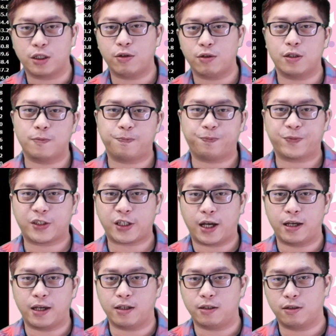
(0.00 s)
因为
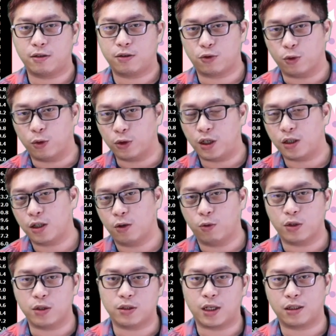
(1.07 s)
在昨天的
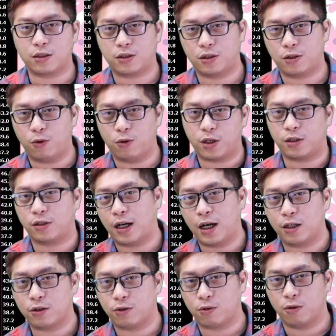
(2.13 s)
文章，其实我跟大
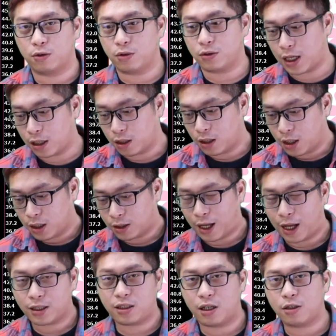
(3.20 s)
家说过，就是像
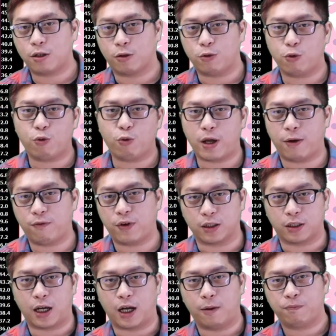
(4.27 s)
它今天这种预估量放
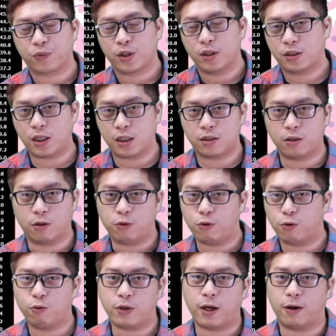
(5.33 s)
大，像这种预
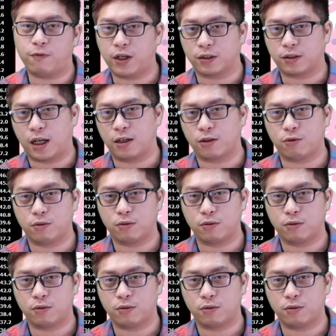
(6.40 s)
估量放大的